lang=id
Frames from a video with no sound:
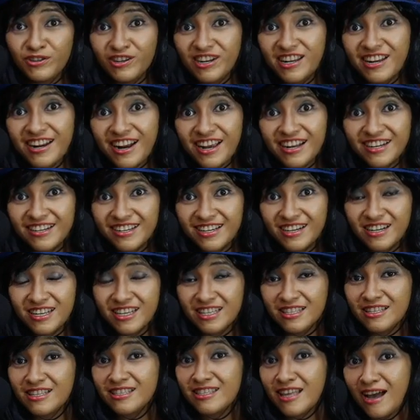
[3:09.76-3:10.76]
kalau Winona
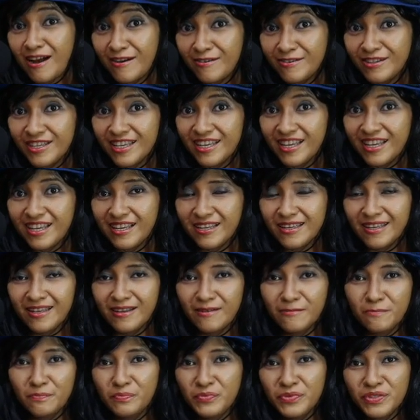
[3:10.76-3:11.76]
Ryder kita tahu
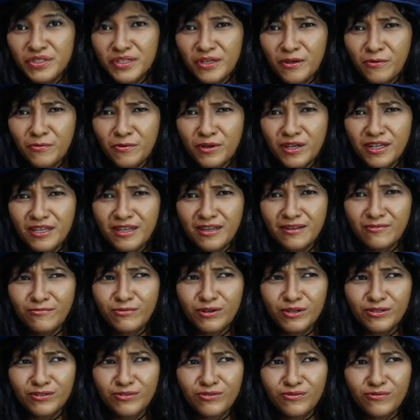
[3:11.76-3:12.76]
ya yang cewek
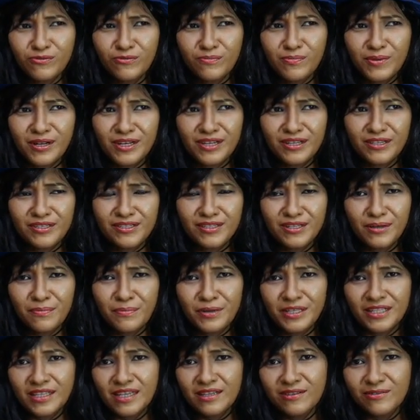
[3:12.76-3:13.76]
yang waktu pada
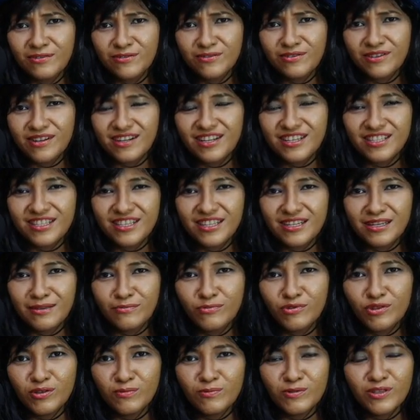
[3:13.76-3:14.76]
zamannya itu
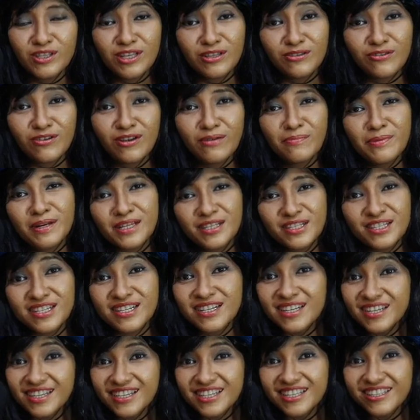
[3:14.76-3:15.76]
kelihatan imut-imut dan orang
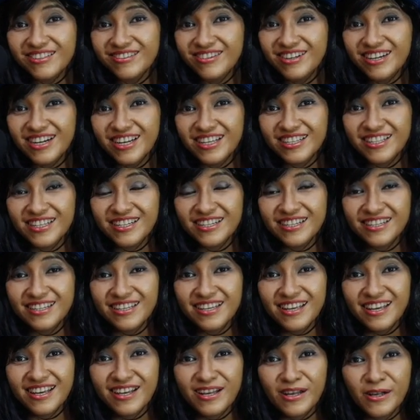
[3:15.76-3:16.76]
pada seneng gitu
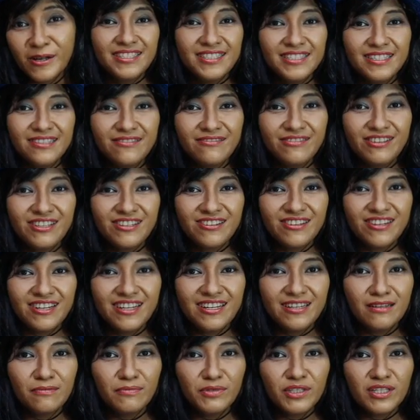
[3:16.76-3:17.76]
ngeliatin dia si
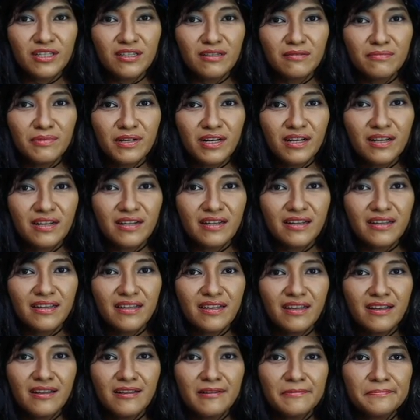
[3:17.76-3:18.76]
Winona ini bisa
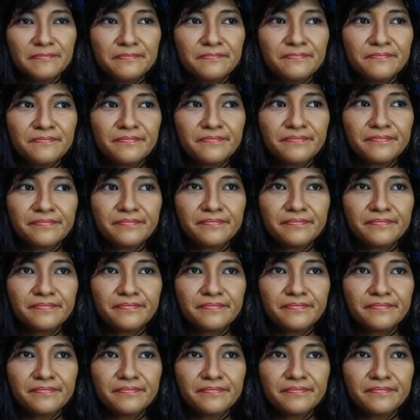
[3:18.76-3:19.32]
dibilang kayak